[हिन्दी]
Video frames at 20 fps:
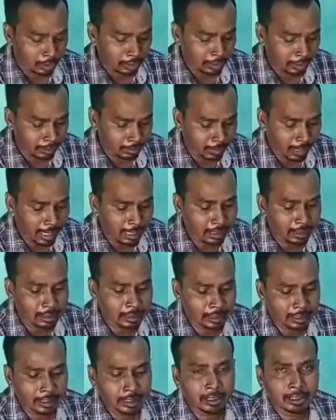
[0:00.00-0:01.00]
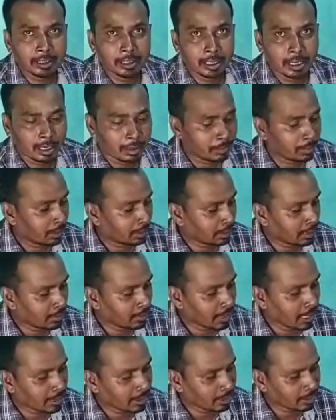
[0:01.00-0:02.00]
लिए माइक लिए हैं अब देखते हैं
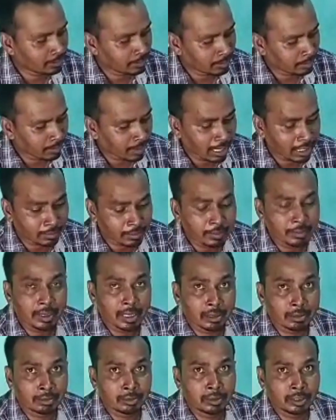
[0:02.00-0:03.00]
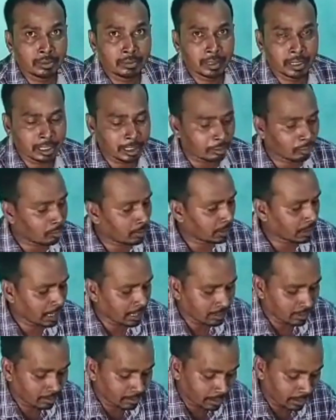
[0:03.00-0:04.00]
माइक इसमें माइक में भी एक डी मेरिट वो
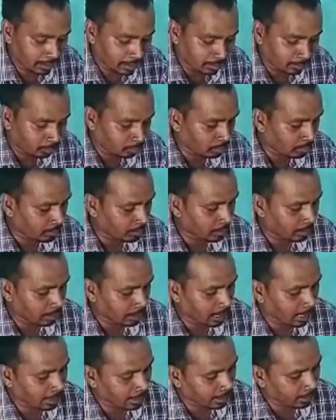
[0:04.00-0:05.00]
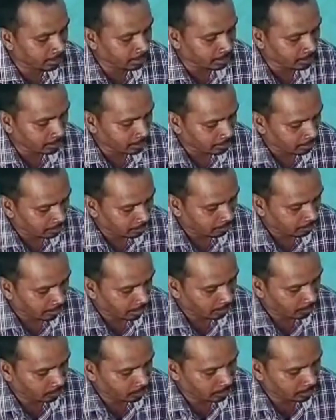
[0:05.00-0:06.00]
बताएंगे अभी देखिए हम इसको अभी लगा रहे हैं
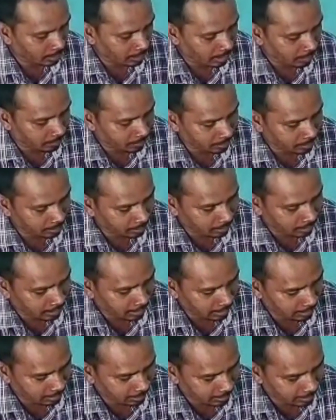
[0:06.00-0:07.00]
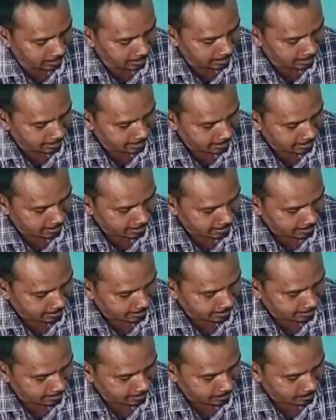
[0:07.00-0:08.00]
माइक को देखिए यहाँ पर जैसे लगाते हैं
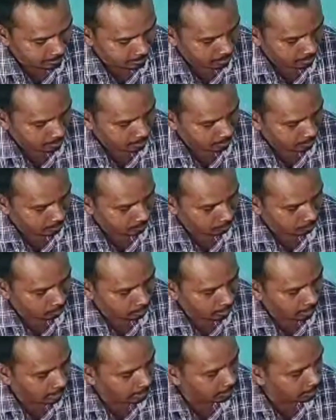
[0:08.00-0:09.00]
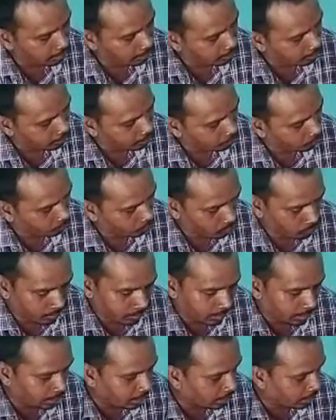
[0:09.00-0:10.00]
इसको लगा दिए हैं ये
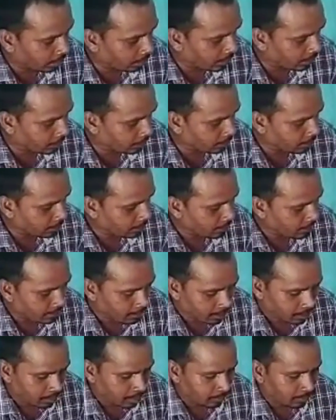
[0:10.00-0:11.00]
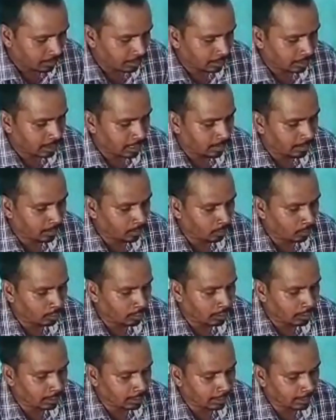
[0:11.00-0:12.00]
ऑटोमेटिक ले लेगा ये वो देखिए यहाँ पर ऑन
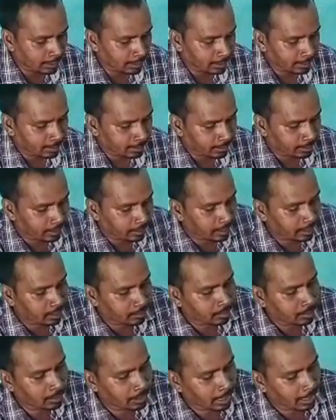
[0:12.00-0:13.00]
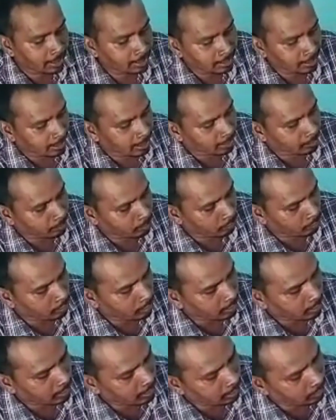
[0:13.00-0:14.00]
करते हैं देखिएगा अभी लाइट जलेगा इसमें ऑन
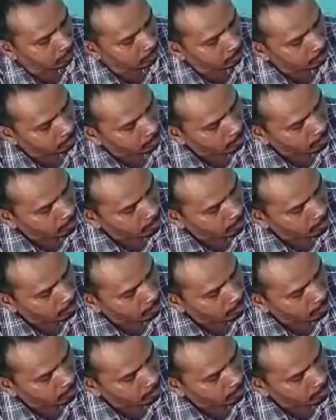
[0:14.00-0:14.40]
करते हैं तो